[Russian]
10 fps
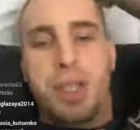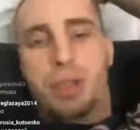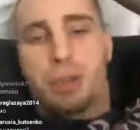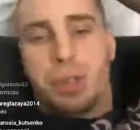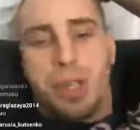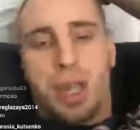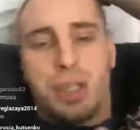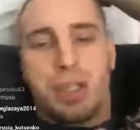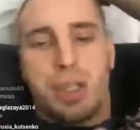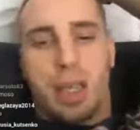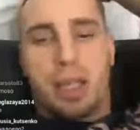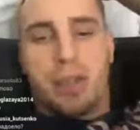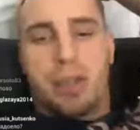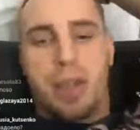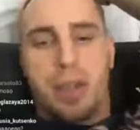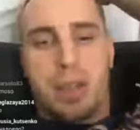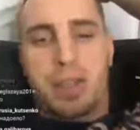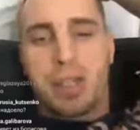Нет, друзья, я не знаю, извините.